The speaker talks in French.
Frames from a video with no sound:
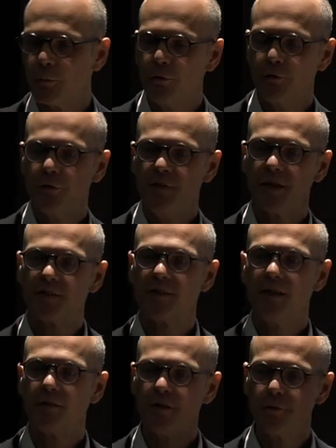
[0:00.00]
en plus de dire ce
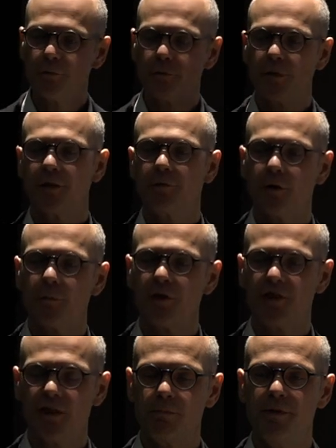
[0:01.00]
qu'il y avait sur nos plateformes,
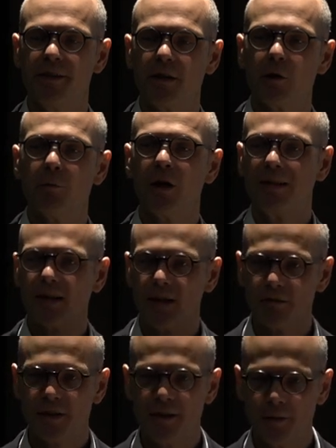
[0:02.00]
j'ai expliqué comment elles
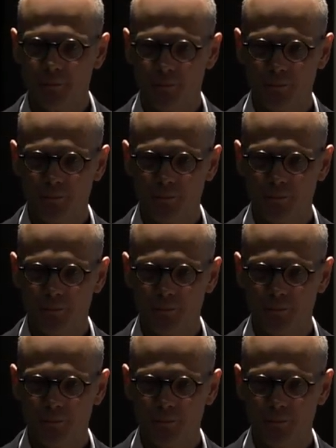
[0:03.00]
travaillaient.